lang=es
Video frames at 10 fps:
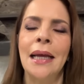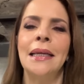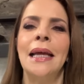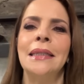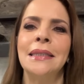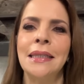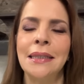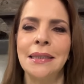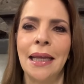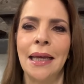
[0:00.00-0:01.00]
Y el
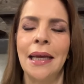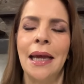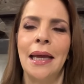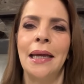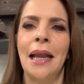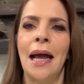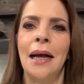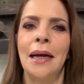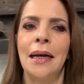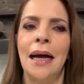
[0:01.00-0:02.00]
chiste
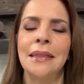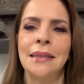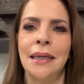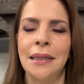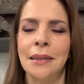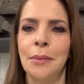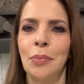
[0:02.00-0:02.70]
era hacer